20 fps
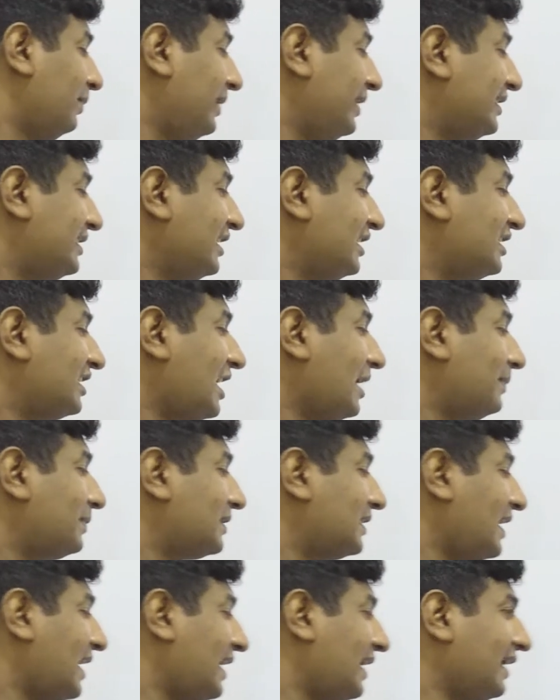बेसिक
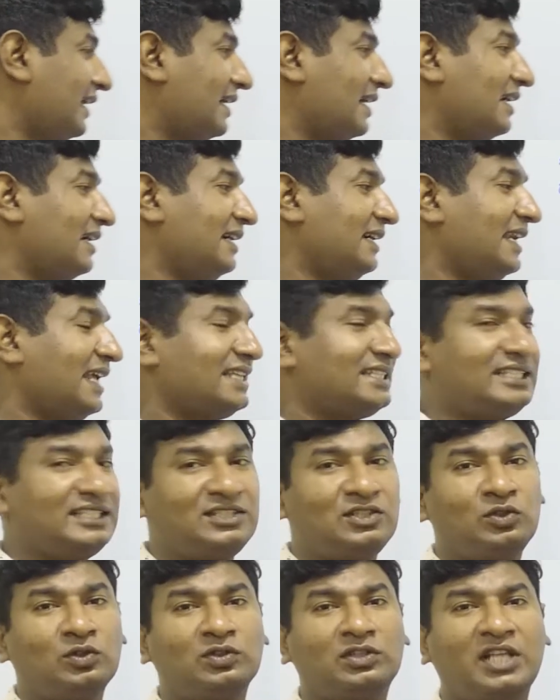टाइप्स क्या है करंट
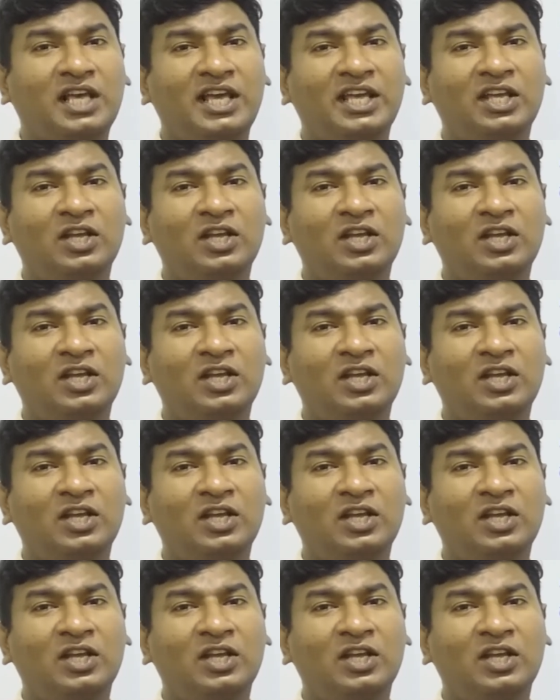एसेट्स होता